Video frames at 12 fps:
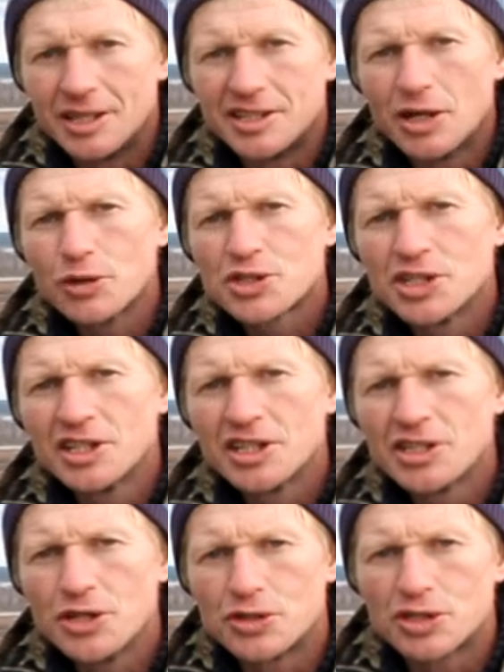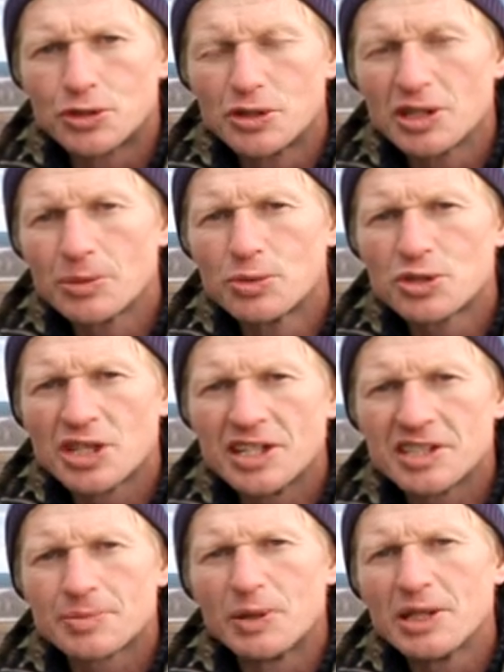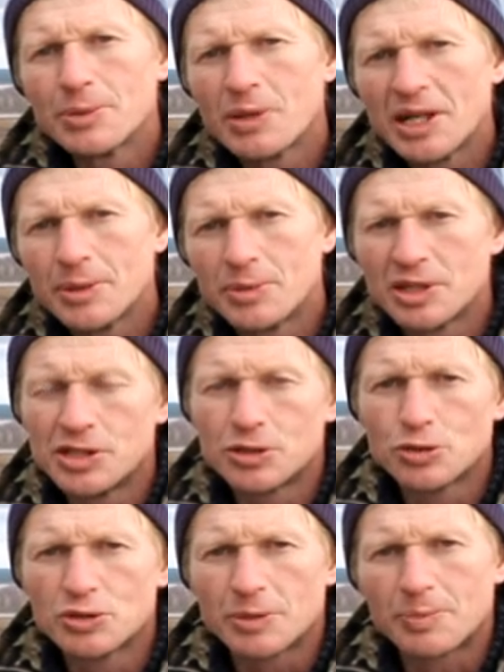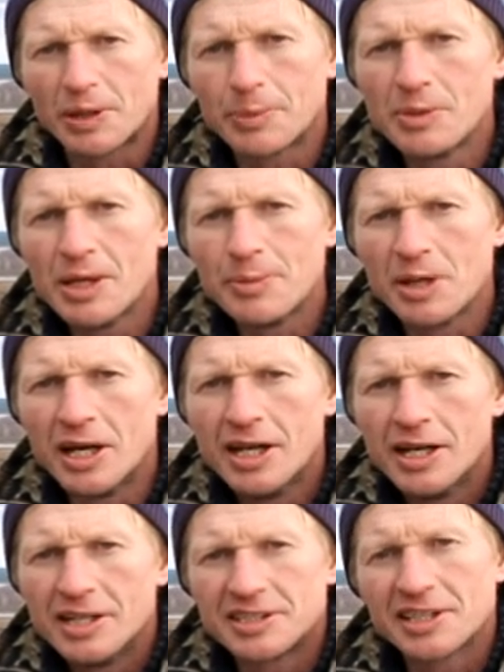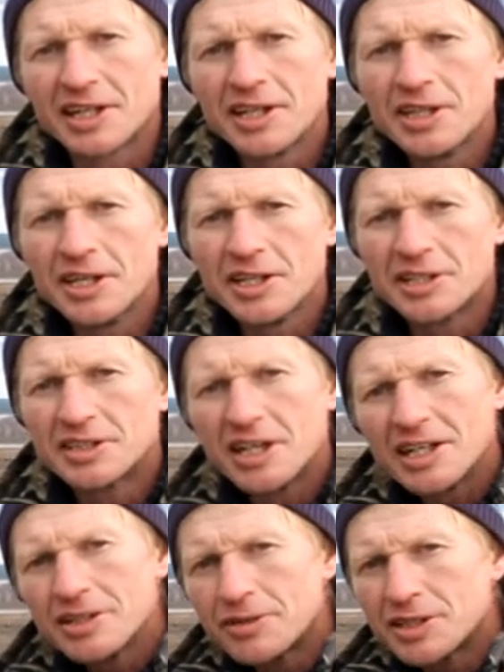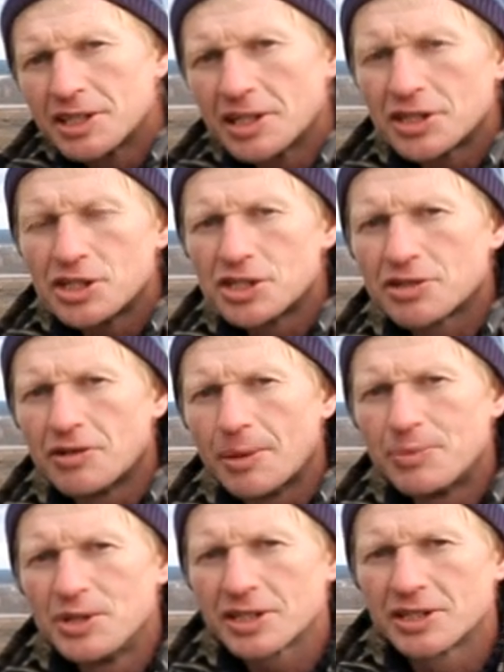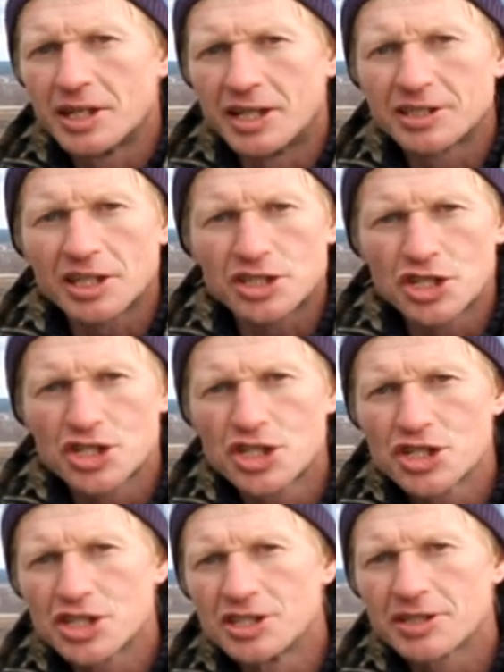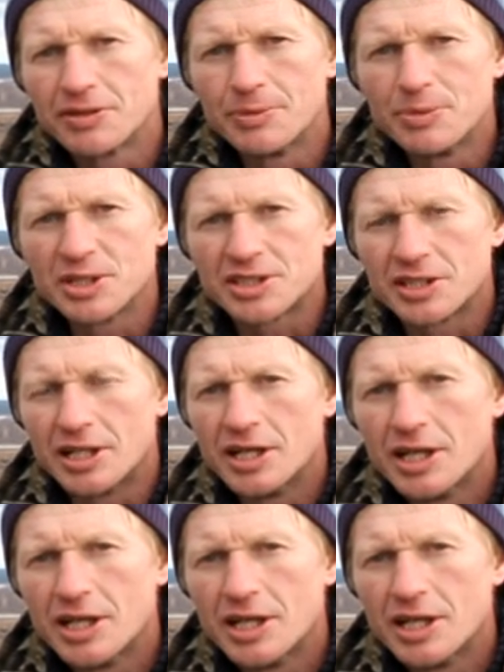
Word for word: Я очень надеюсь, что елабужане с пониманием отнесутся к проблеме сохранения данного геологического объекта, а также Шишкинского места.